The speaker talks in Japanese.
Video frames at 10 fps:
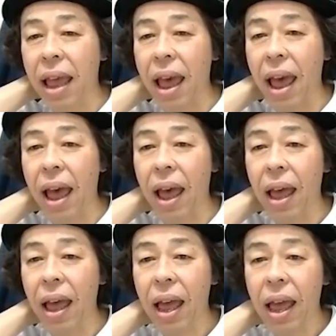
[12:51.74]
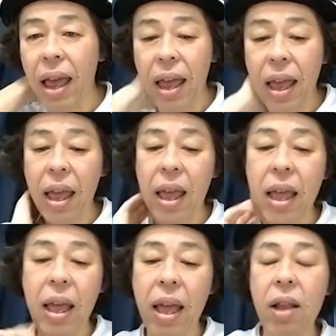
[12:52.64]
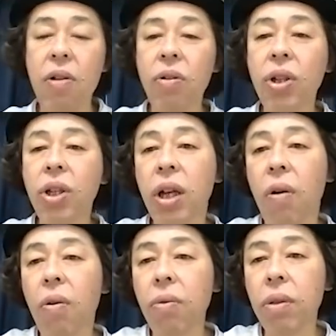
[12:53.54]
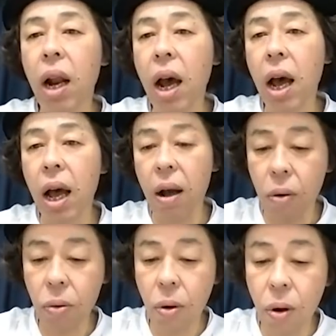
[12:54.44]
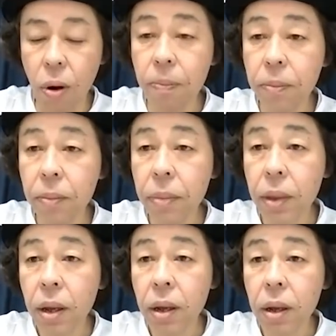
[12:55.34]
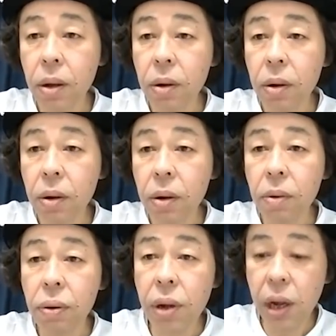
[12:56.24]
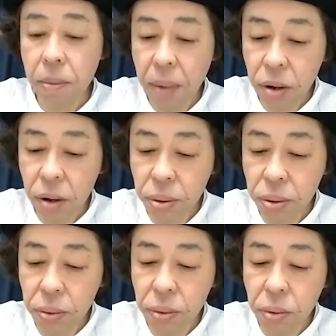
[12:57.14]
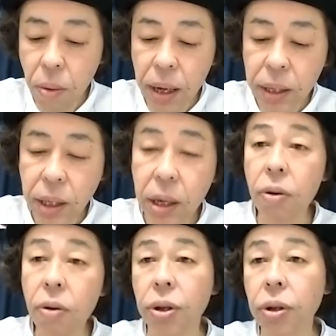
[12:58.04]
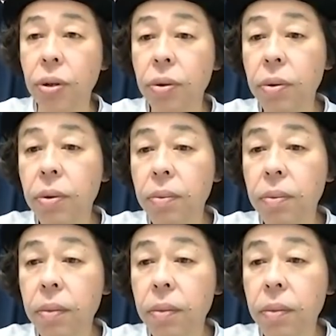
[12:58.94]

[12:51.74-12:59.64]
てよっしゃほんならこのフリマルフードバスタオル、うん、